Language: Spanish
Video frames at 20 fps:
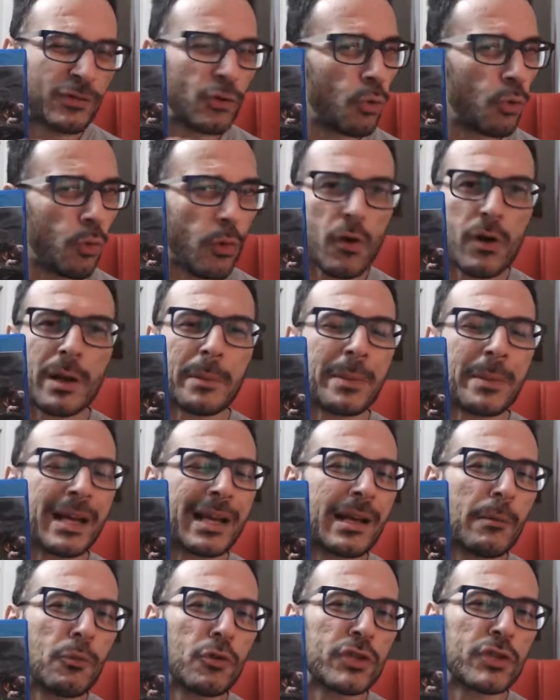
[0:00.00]
un juego que
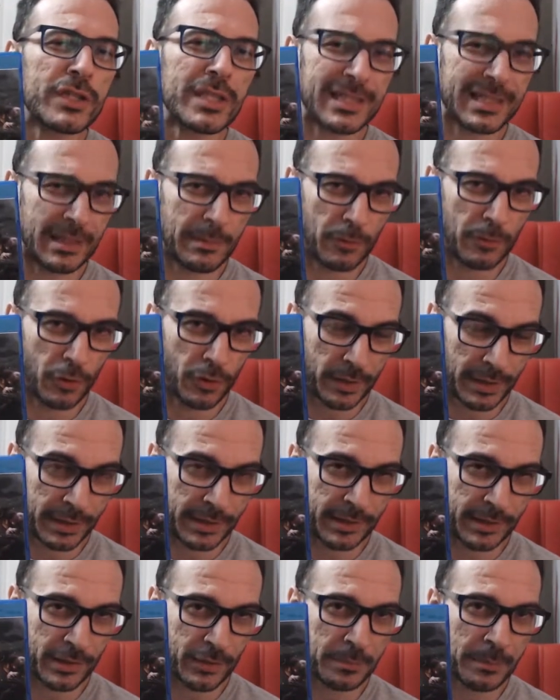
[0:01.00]
mezcla muchísimos
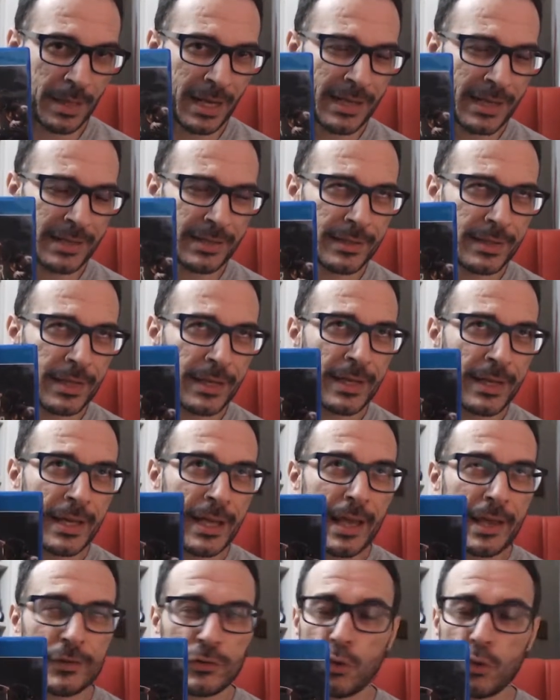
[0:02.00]
géneros, ¿vale?
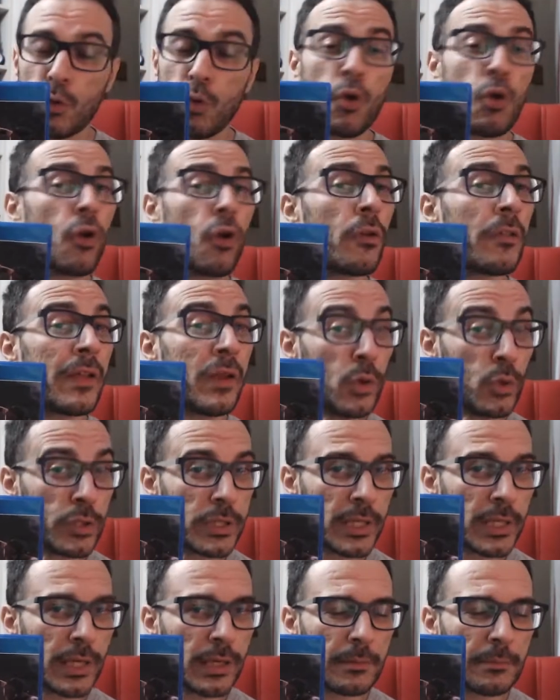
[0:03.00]
Es un juego de
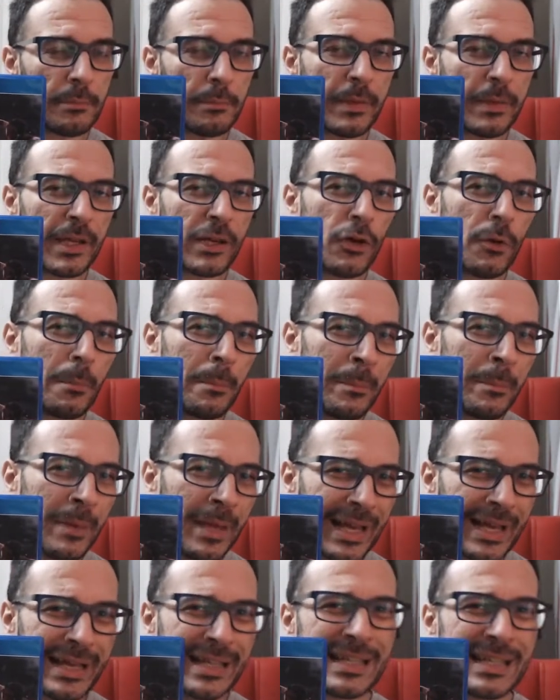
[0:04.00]
lucha, pero
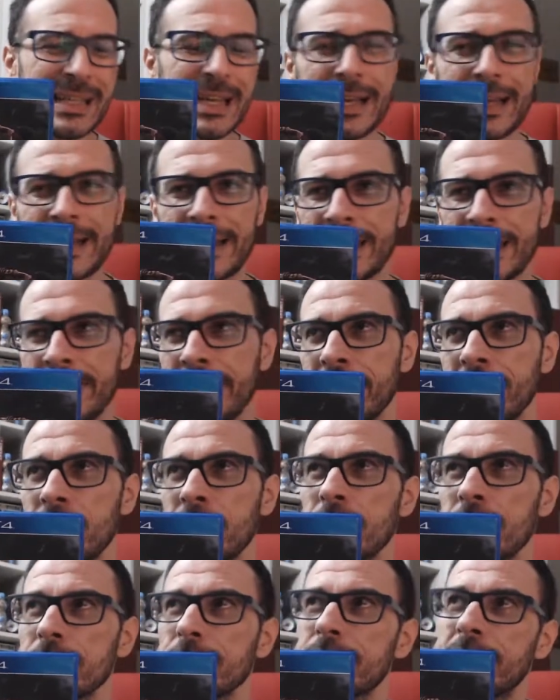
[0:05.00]
mezcla
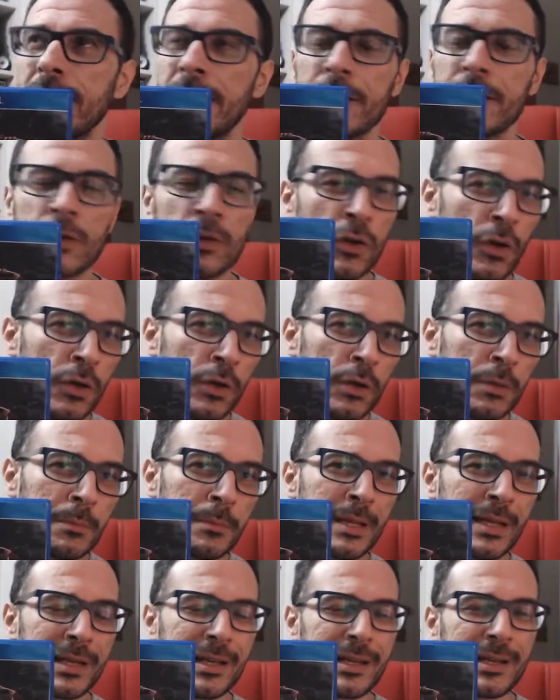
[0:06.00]
géneros de rol,
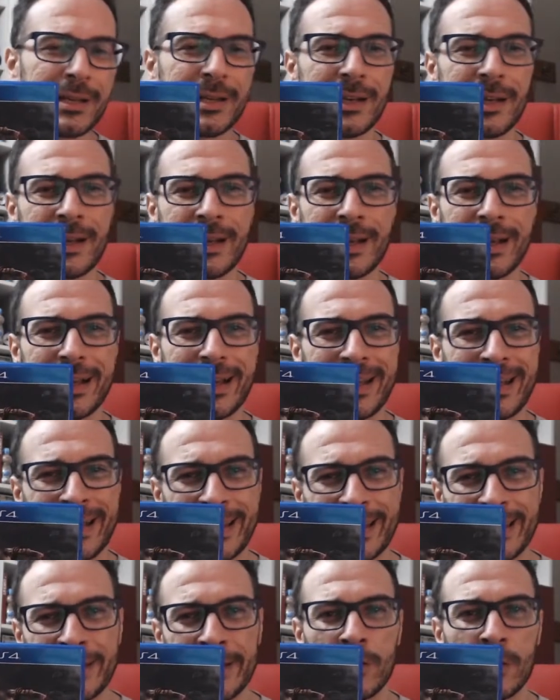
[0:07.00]
mezcla
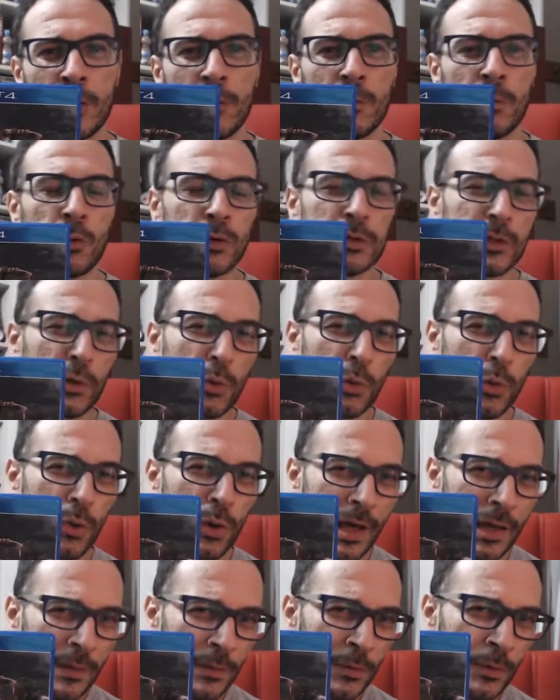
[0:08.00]
género
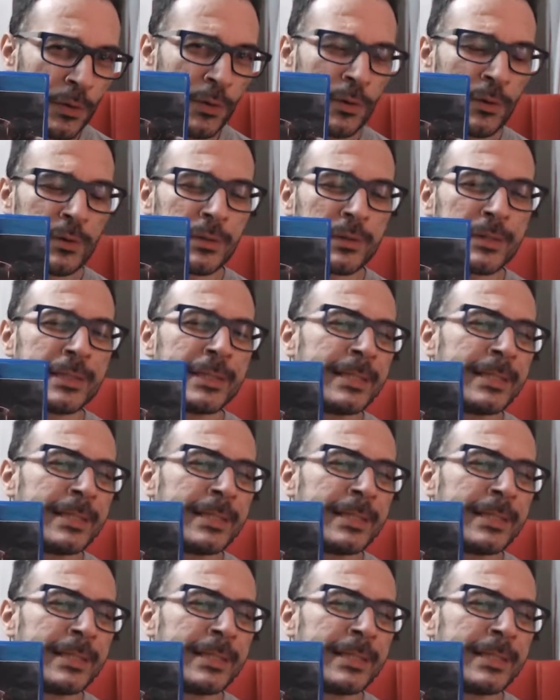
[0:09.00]
multijugador,